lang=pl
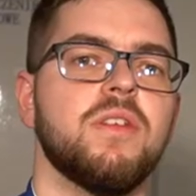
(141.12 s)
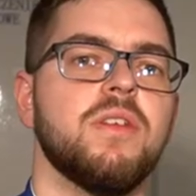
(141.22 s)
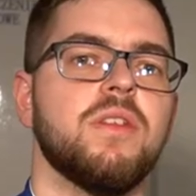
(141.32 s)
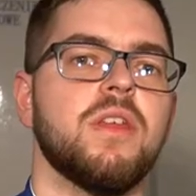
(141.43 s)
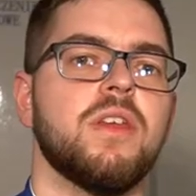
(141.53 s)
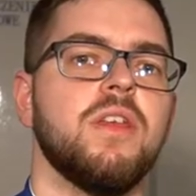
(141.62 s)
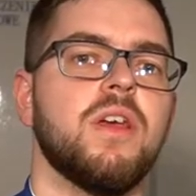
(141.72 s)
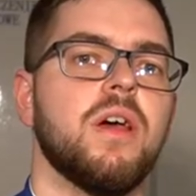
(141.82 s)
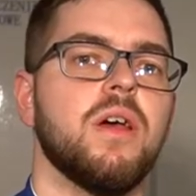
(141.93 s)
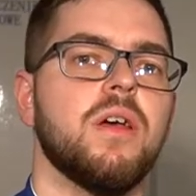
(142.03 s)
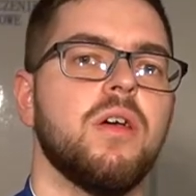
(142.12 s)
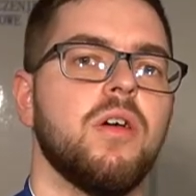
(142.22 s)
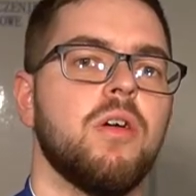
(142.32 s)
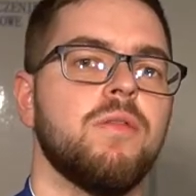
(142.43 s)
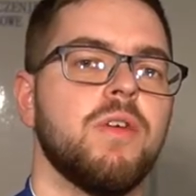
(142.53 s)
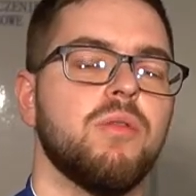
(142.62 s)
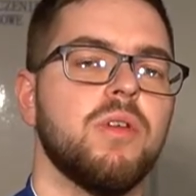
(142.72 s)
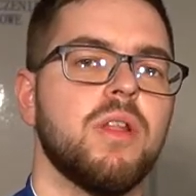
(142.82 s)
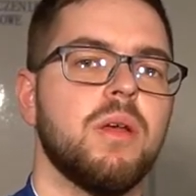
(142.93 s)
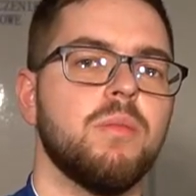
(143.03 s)
y, technika y,
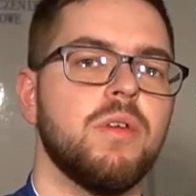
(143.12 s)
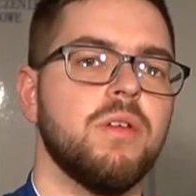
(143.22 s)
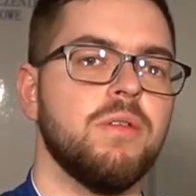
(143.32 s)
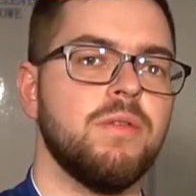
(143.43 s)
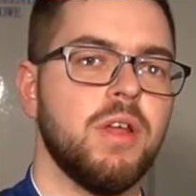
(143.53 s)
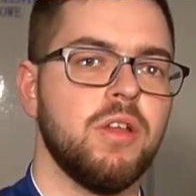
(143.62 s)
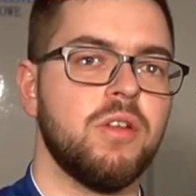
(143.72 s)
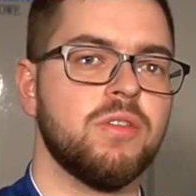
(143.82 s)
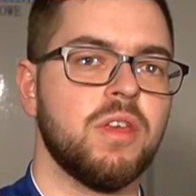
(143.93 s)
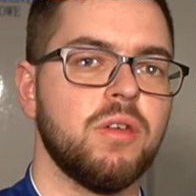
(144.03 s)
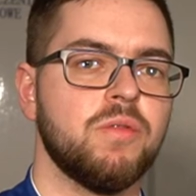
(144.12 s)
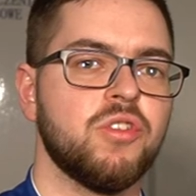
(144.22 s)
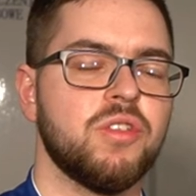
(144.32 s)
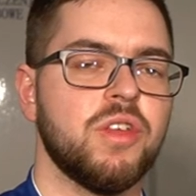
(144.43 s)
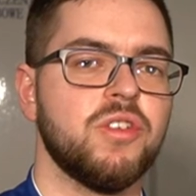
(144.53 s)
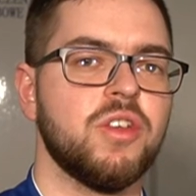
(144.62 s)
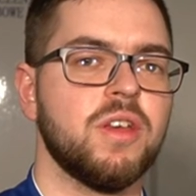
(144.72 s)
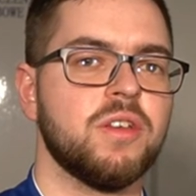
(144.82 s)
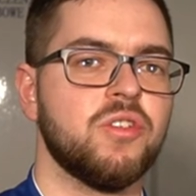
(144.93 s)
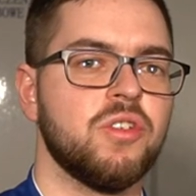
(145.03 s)
oferuje nam y, wiele rodzajów
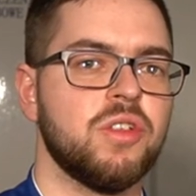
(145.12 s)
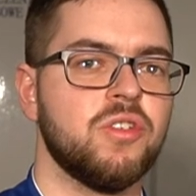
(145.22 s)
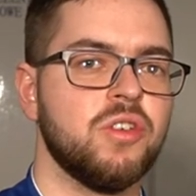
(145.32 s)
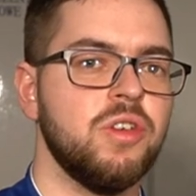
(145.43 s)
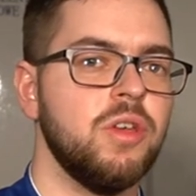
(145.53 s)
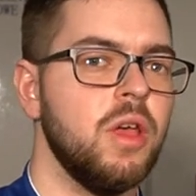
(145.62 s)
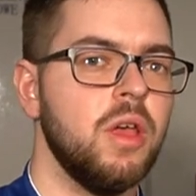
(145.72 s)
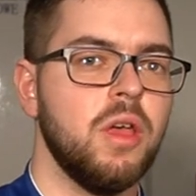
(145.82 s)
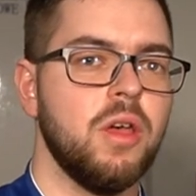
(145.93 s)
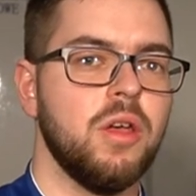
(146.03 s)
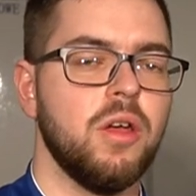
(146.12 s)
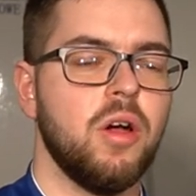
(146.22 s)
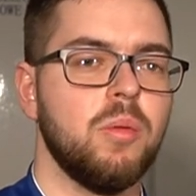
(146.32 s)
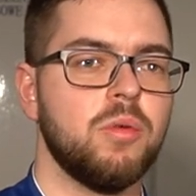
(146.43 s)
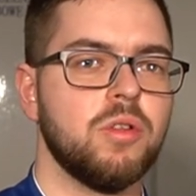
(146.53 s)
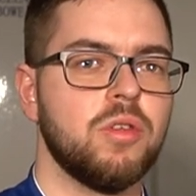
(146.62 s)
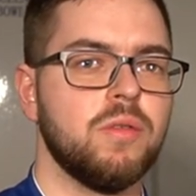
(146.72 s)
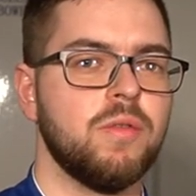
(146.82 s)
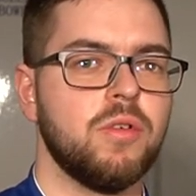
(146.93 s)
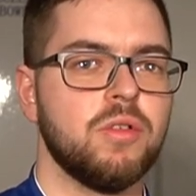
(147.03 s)
szczoteczek, szczoteczki
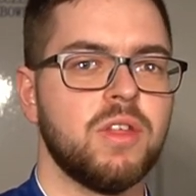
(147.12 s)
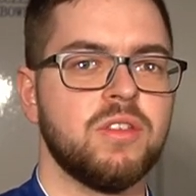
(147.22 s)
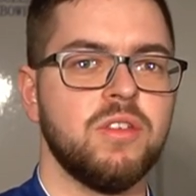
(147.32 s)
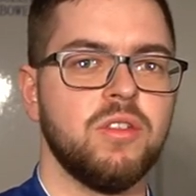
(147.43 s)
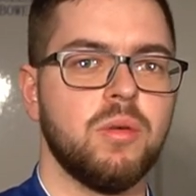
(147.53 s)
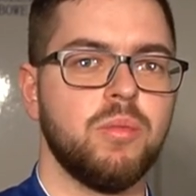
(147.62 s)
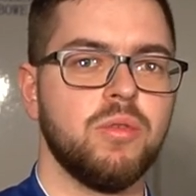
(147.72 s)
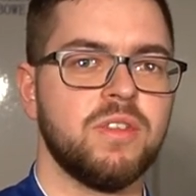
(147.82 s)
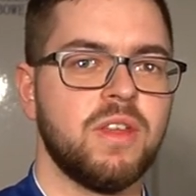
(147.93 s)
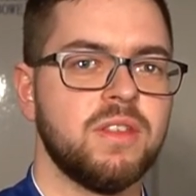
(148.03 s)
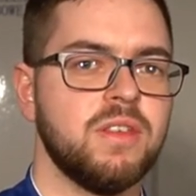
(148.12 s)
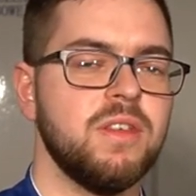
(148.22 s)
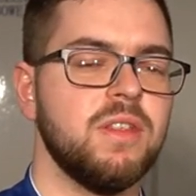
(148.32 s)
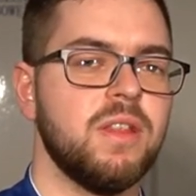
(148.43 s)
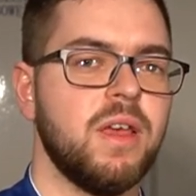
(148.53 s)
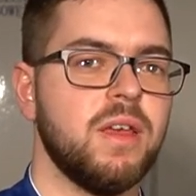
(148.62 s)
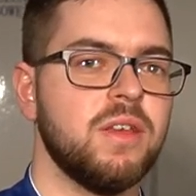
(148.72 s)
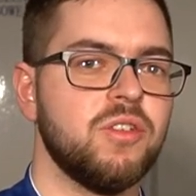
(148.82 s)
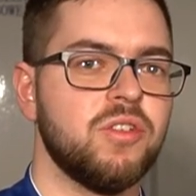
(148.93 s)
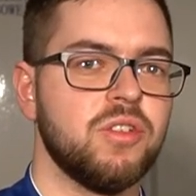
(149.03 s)

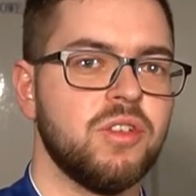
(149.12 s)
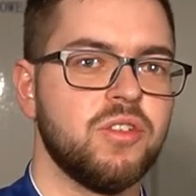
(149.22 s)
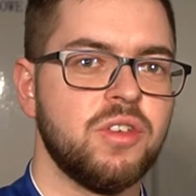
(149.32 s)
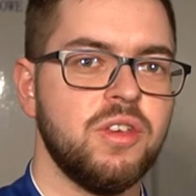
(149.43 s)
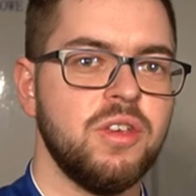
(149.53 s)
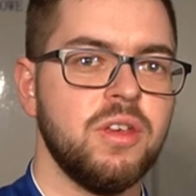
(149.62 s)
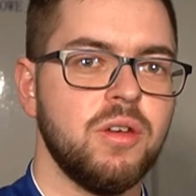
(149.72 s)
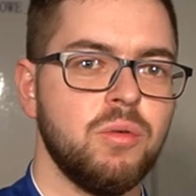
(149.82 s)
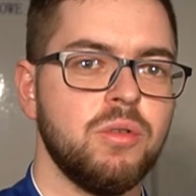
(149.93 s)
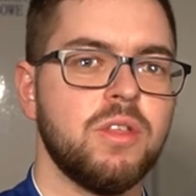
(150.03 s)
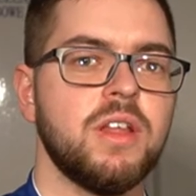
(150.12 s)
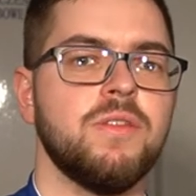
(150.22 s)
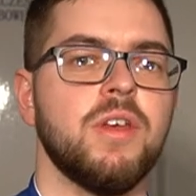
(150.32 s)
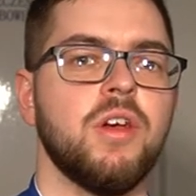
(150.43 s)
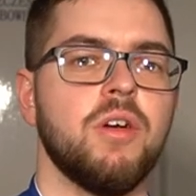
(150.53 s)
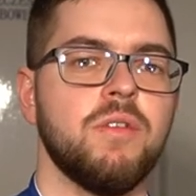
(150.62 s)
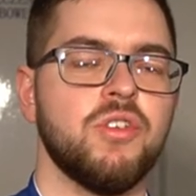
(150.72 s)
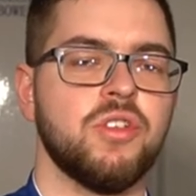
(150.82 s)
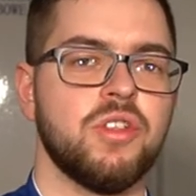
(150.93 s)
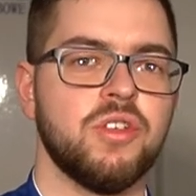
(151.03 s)
obrotowo-rotacyjno-pulsacyjne, szczoteczki ultradźwiękowe,
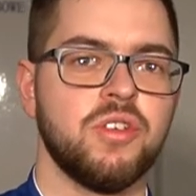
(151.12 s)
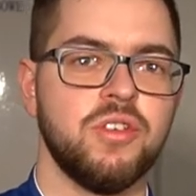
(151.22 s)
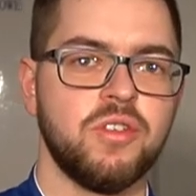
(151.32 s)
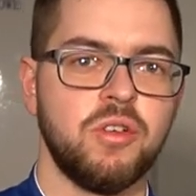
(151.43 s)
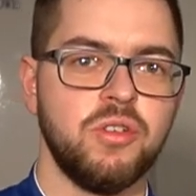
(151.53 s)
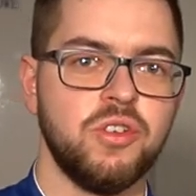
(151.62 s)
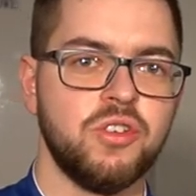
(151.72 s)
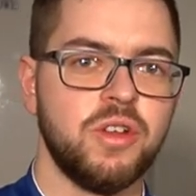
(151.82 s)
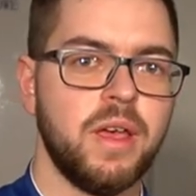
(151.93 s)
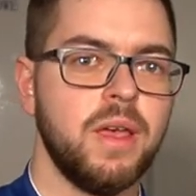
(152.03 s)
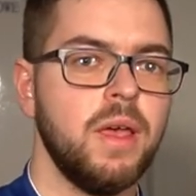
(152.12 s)
szczoteczki soniczne.